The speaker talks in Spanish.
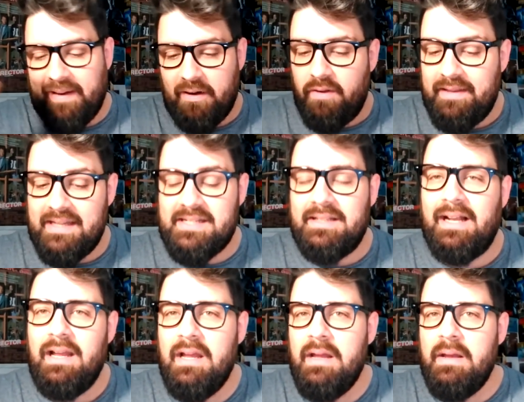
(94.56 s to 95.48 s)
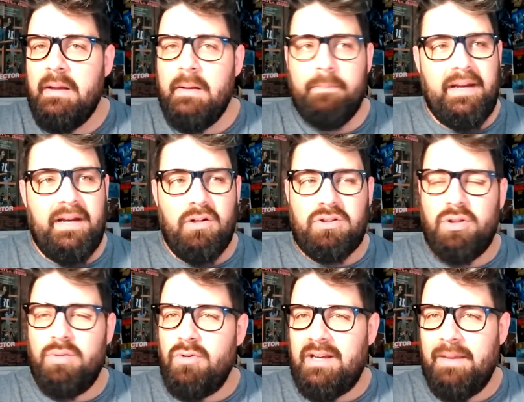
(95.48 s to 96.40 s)
parodias y tal, pero
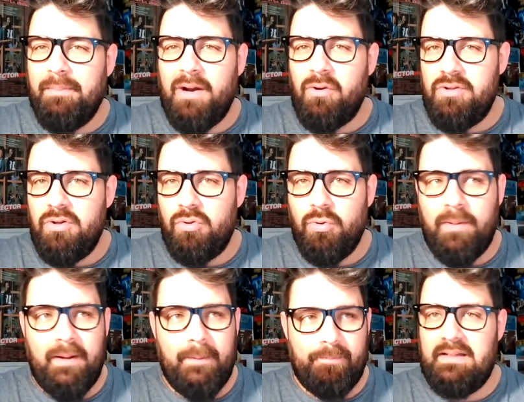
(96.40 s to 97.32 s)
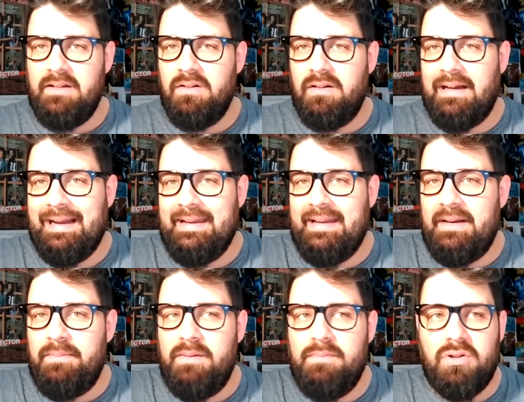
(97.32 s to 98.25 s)
estoy muy quemado con YouTube. Tío,
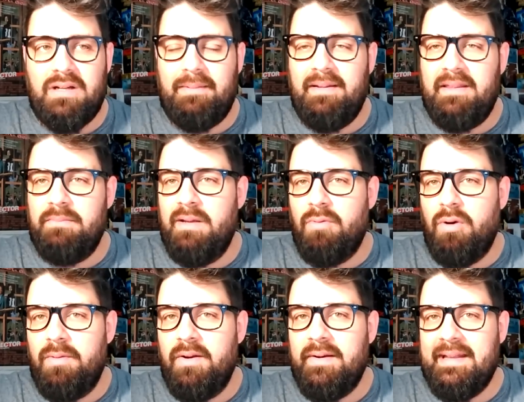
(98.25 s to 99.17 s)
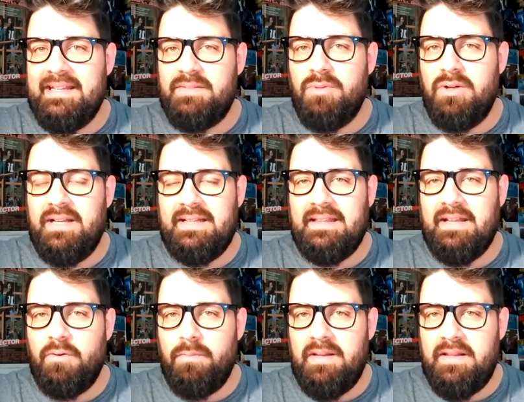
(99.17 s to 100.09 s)
ayer mismo otra vez me volvieron a
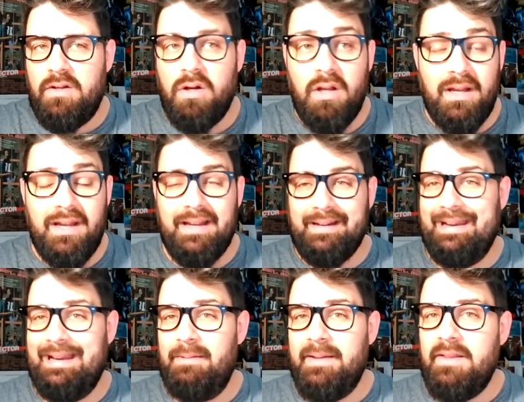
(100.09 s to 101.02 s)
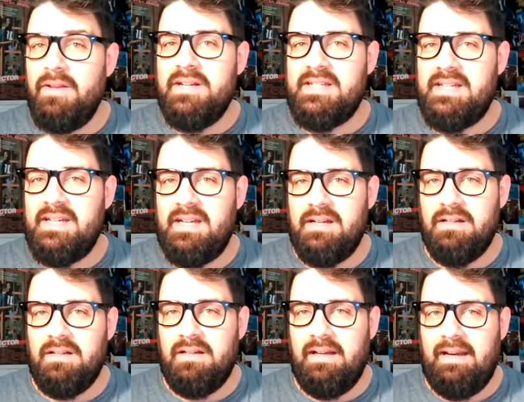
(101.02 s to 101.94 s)
desmonetizar un vídeo, que el vídeo en sí
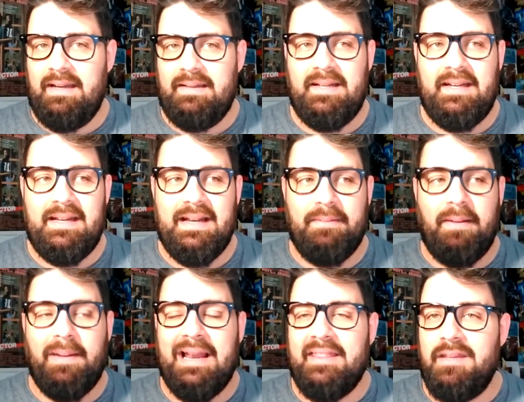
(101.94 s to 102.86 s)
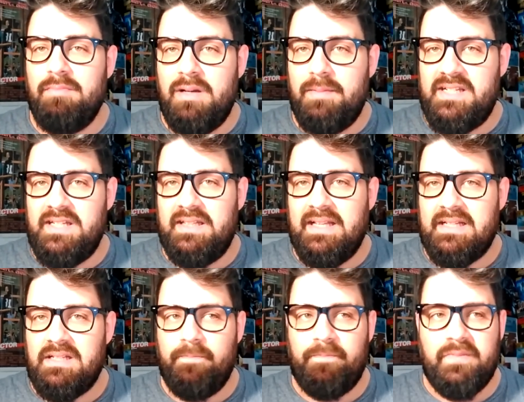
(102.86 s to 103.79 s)
eh, tiene ya va para las 10.000
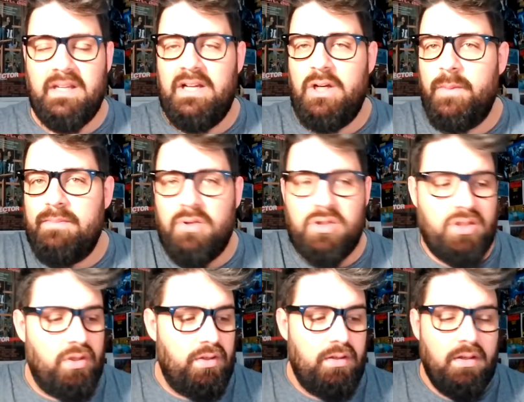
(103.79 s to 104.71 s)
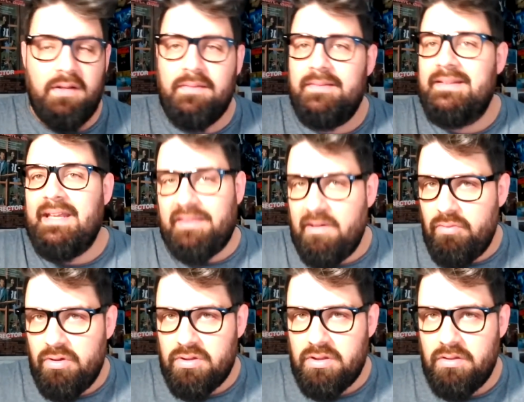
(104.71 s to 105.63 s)
visitas y lo mismo son 10
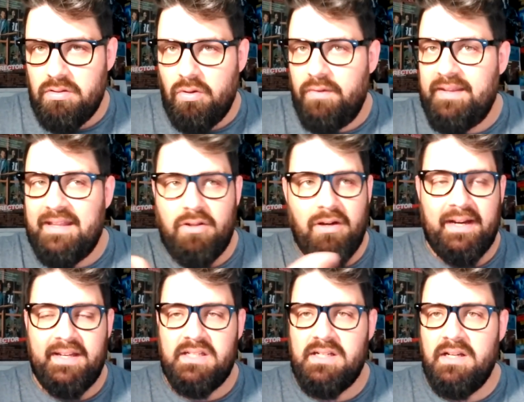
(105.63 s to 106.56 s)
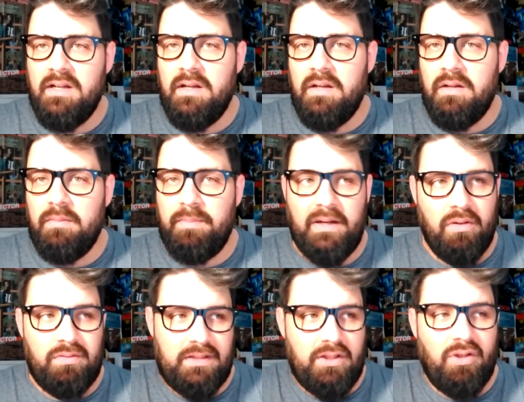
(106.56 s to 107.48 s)
euros o 10 dólares
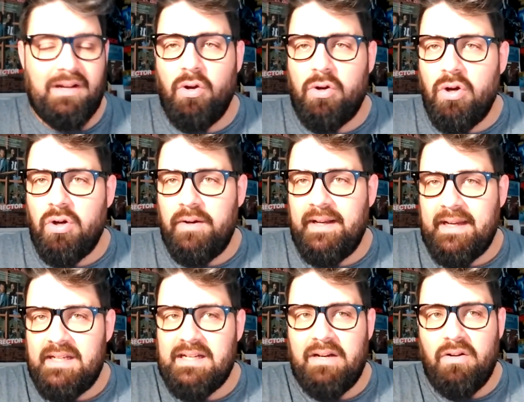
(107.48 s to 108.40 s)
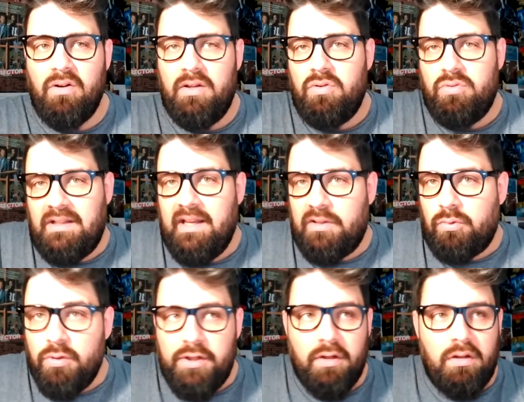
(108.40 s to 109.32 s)
pero te toca los cojones que es algo que, es
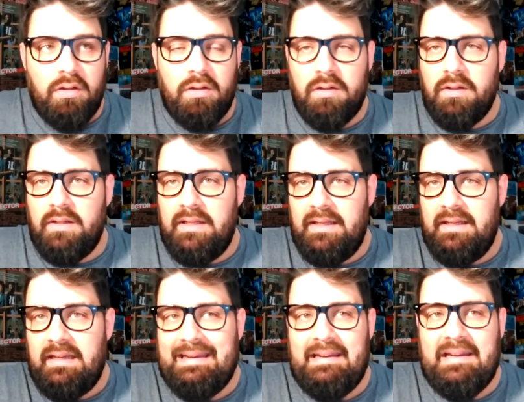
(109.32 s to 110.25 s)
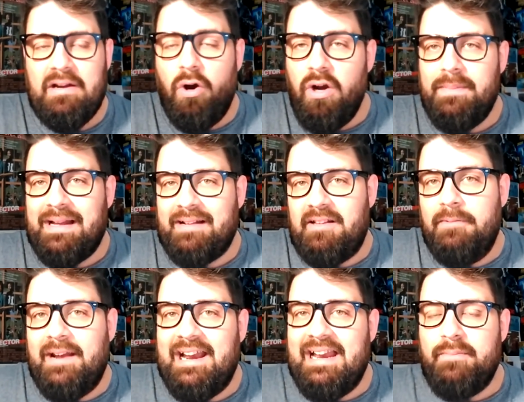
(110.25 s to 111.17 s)
tuyo y, hoy me
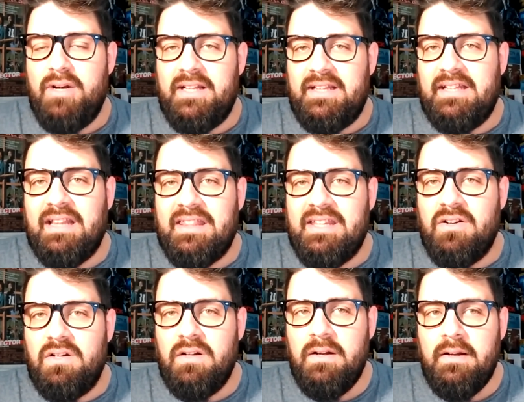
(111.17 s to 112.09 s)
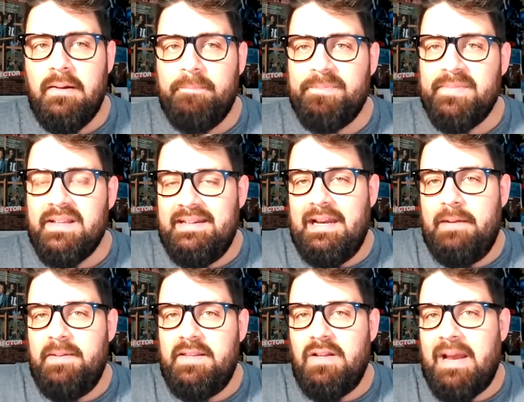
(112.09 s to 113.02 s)
activará la monetización y el
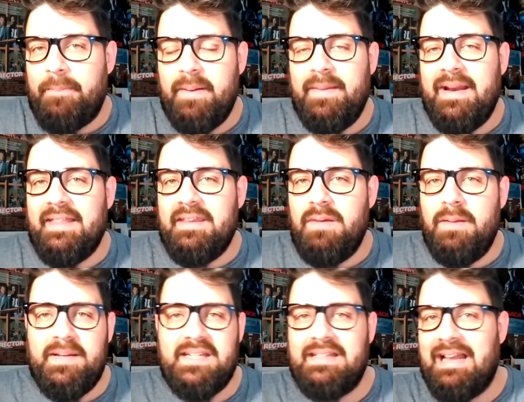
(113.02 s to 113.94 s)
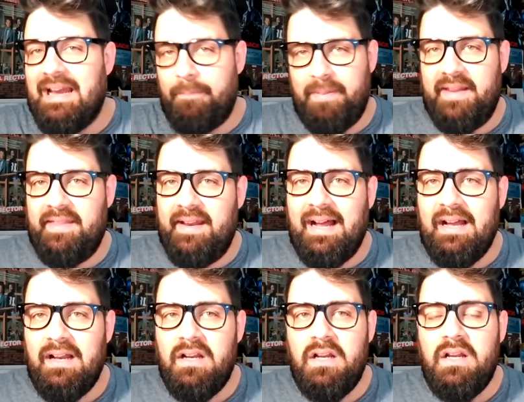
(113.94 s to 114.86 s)
vídeo, las primeras 10.000 visitas las
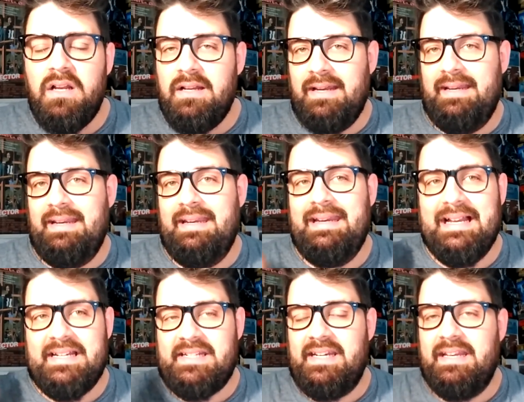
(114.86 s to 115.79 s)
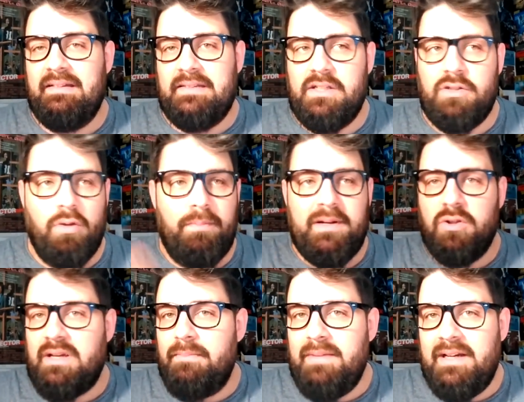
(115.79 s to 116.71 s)
perderá y las siguientes 2.000
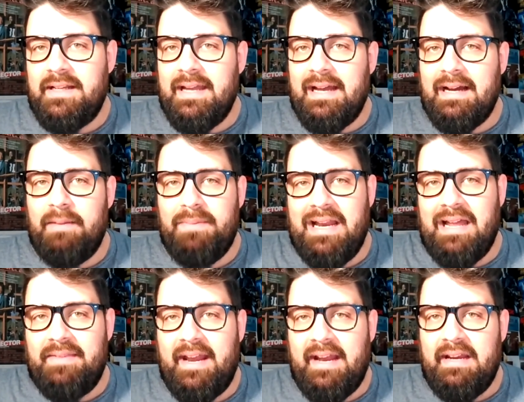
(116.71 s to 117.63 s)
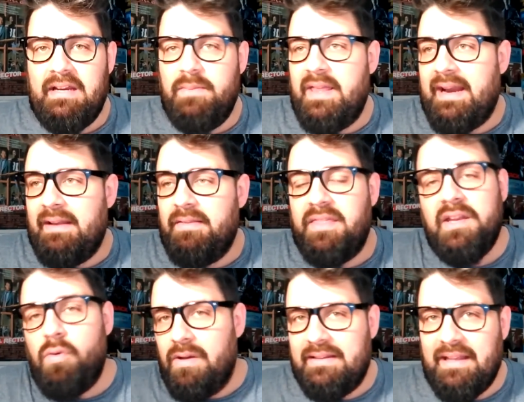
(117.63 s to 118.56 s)
o 3.000 que haga me las darán y me darán
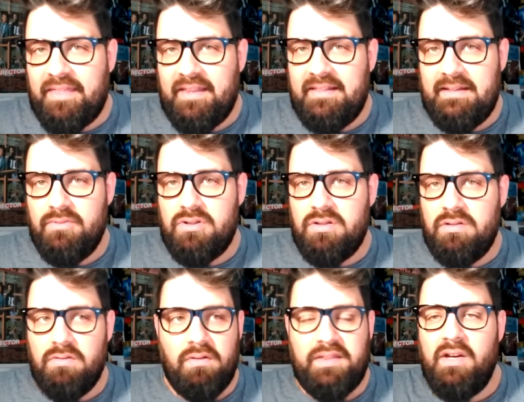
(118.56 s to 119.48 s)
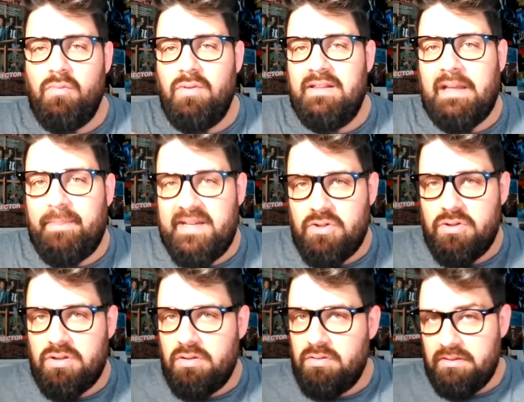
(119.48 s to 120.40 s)
50 céntimos o 50 pesos.